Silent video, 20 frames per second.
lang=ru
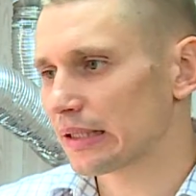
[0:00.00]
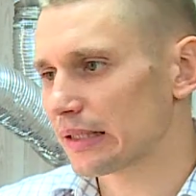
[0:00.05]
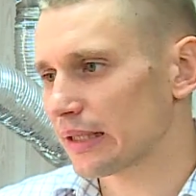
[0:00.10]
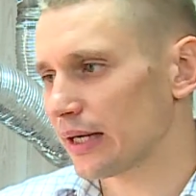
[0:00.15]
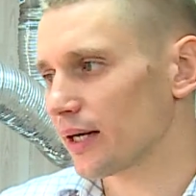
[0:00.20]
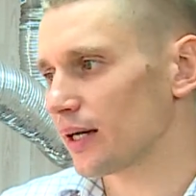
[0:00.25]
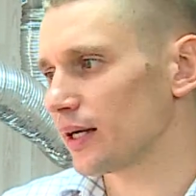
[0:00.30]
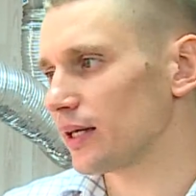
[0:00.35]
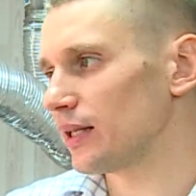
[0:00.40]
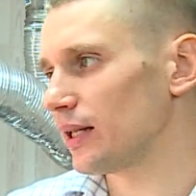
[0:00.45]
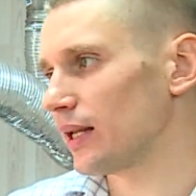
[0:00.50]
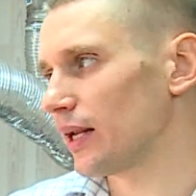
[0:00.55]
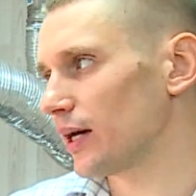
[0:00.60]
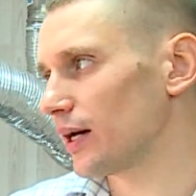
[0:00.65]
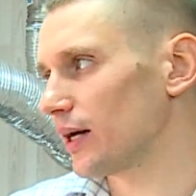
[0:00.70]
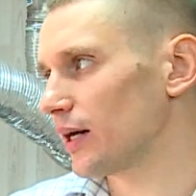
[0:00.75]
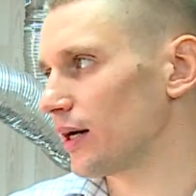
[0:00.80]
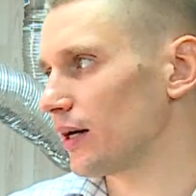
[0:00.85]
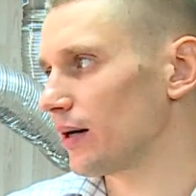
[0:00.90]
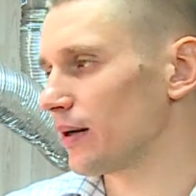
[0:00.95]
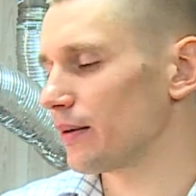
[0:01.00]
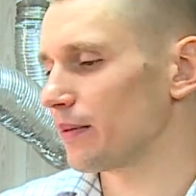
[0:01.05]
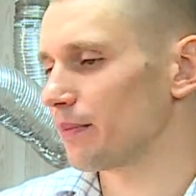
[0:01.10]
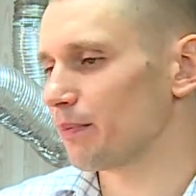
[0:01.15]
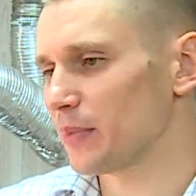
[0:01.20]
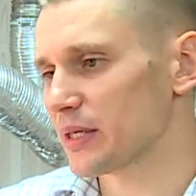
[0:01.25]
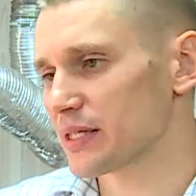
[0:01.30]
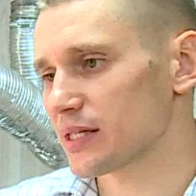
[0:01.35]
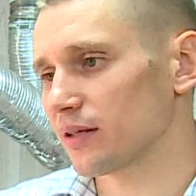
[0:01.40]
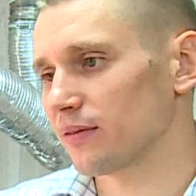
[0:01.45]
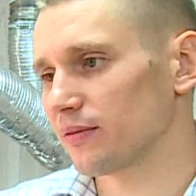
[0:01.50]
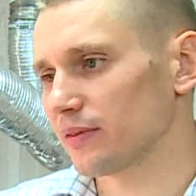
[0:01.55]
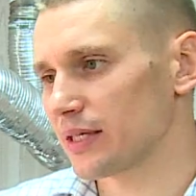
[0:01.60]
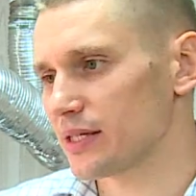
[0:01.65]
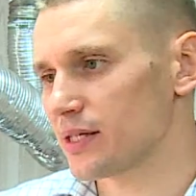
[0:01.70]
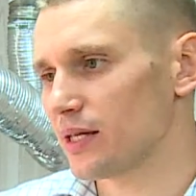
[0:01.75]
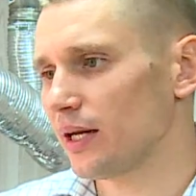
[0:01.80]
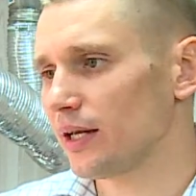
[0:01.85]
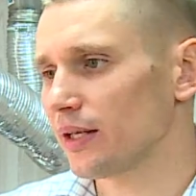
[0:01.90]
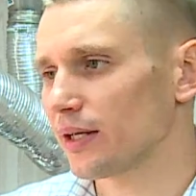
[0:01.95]
так и для местного
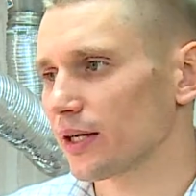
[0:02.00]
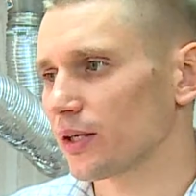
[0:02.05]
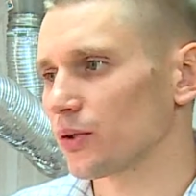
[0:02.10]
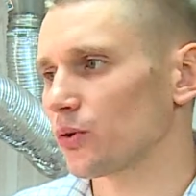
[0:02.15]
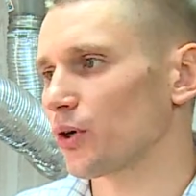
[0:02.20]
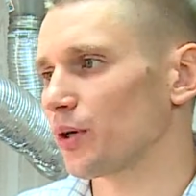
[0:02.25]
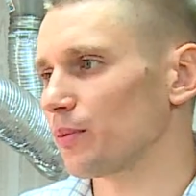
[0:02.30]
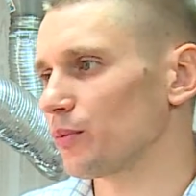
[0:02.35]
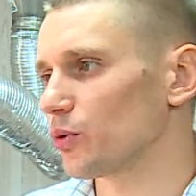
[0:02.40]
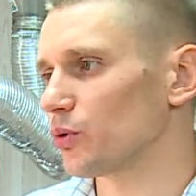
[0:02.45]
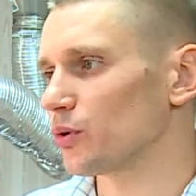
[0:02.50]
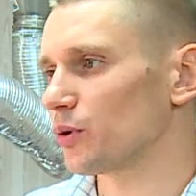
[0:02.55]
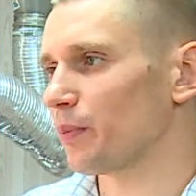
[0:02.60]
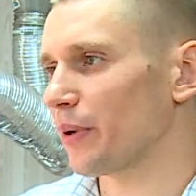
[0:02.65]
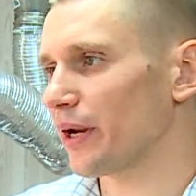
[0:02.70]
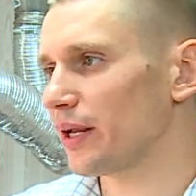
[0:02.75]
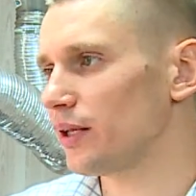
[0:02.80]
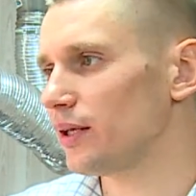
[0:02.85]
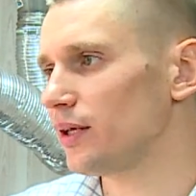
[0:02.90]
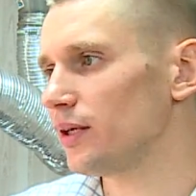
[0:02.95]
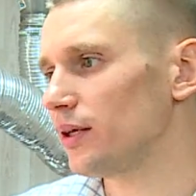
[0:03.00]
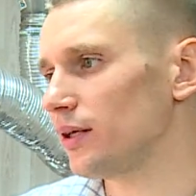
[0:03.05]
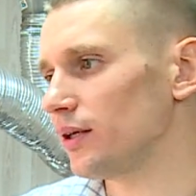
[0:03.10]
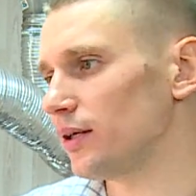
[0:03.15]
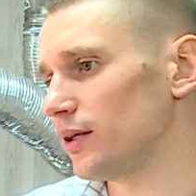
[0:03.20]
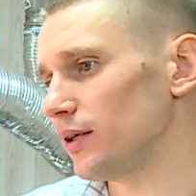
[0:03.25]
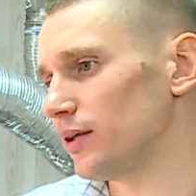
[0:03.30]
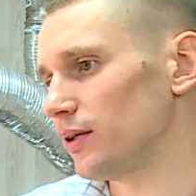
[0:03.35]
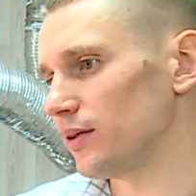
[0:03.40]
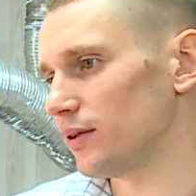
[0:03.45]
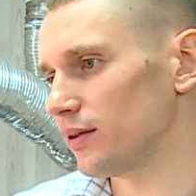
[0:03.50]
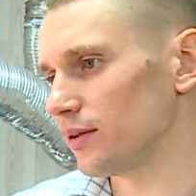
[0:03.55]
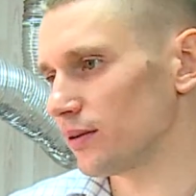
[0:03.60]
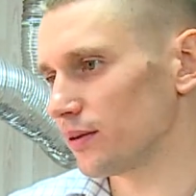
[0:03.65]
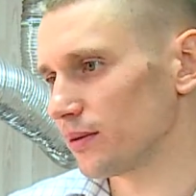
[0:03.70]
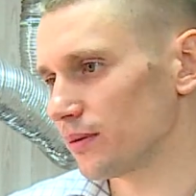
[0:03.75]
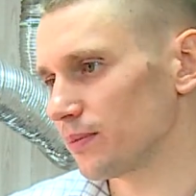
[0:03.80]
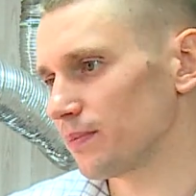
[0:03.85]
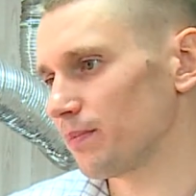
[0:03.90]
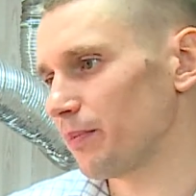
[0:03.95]
населения, которые могут прийти
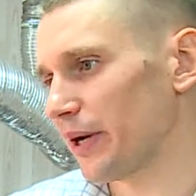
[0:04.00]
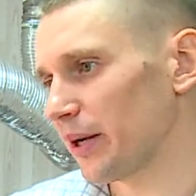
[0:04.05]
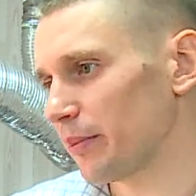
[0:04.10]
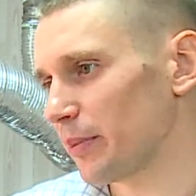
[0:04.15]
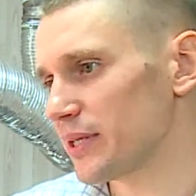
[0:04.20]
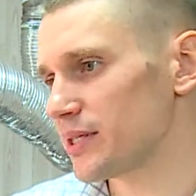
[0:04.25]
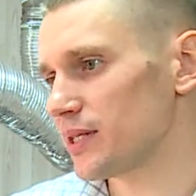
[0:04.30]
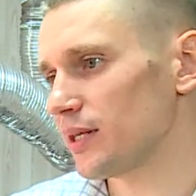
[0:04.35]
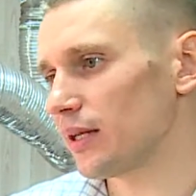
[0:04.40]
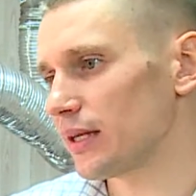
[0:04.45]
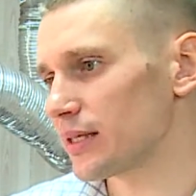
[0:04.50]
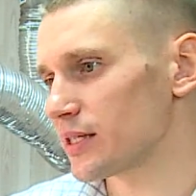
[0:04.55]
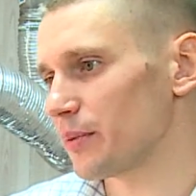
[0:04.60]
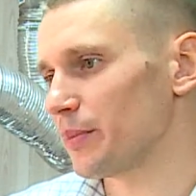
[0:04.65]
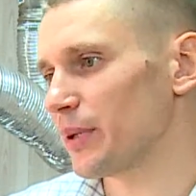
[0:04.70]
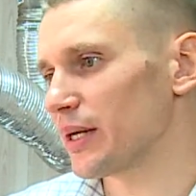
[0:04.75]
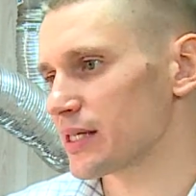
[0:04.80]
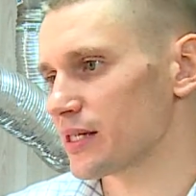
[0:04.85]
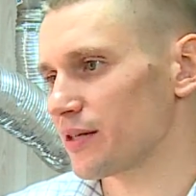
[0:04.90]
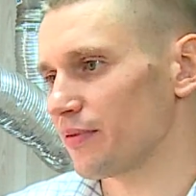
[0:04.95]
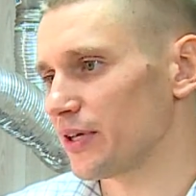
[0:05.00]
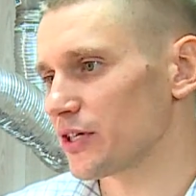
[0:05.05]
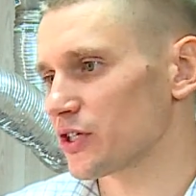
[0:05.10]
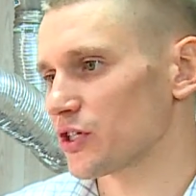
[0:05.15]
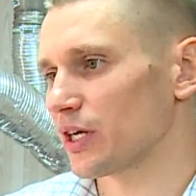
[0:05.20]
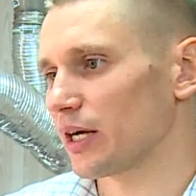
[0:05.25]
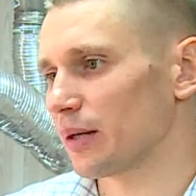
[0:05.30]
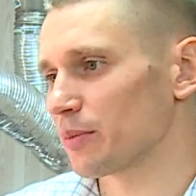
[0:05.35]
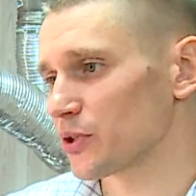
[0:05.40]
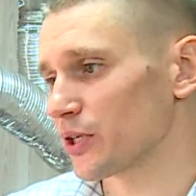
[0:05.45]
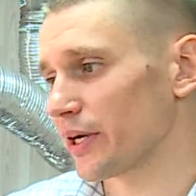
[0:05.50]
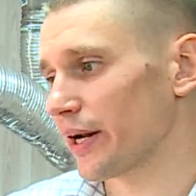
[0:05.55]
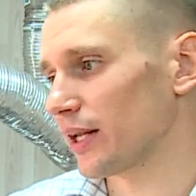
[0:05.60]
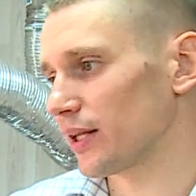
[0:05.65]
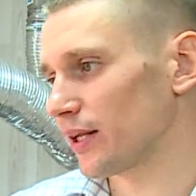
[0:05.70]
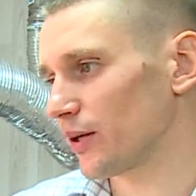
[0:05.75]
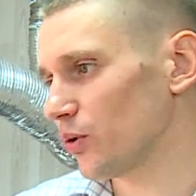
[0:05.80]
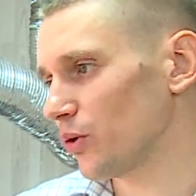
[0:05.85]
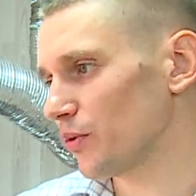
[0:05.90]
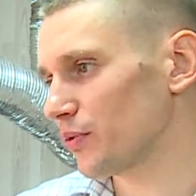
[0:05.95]
и приобрести для себя свежий
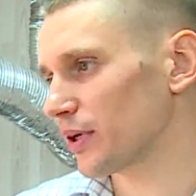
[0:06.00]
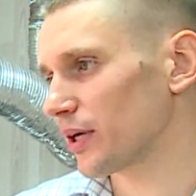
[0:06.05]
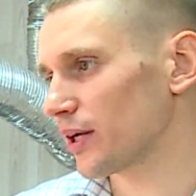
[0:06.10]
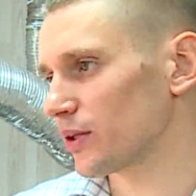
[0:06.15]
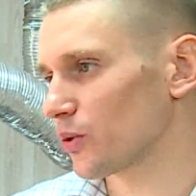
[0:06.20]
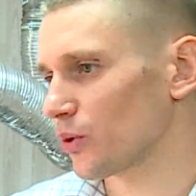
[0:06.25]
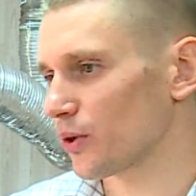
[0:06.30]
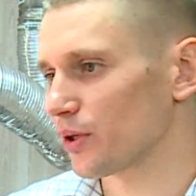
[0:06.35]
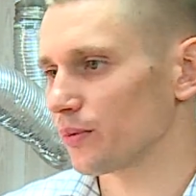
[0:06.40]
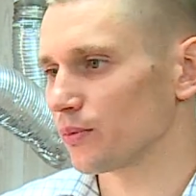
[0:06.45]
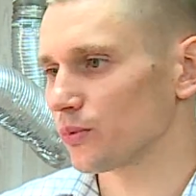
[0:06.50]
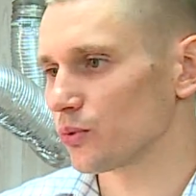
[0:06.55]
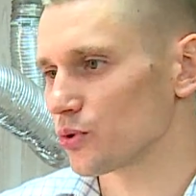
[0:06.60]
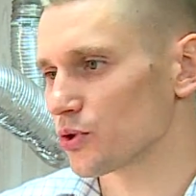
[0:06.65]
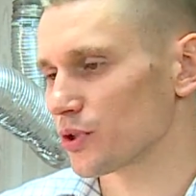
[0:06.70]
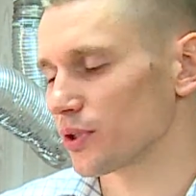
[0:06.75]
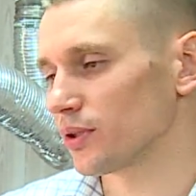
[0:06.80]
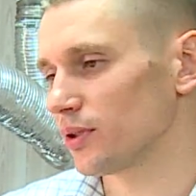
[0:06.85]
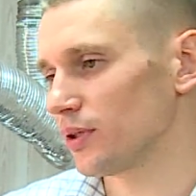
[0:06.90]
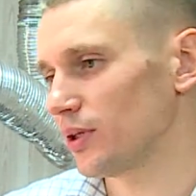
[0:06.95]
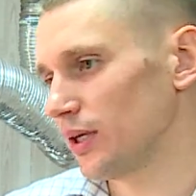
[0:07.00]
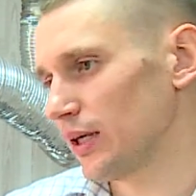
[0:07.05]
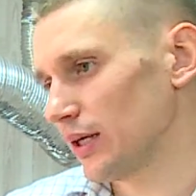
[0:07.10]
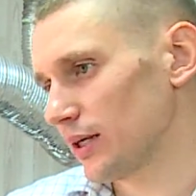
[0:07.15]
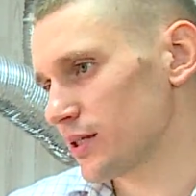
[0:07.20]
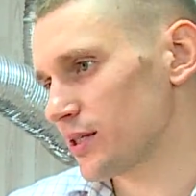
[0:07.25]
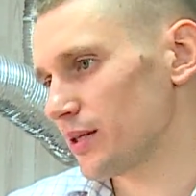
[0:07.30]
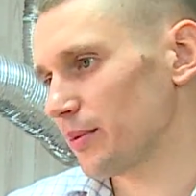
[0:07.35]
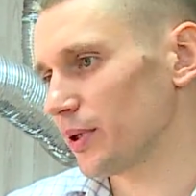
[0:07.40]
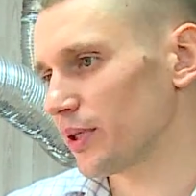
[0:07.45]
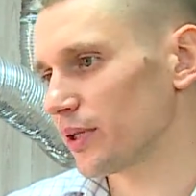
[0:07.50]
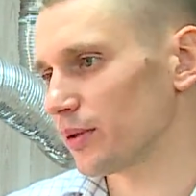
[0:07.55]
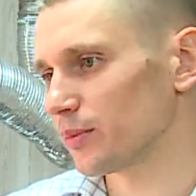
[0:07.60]
обжаренный кофе, который им нужен к себе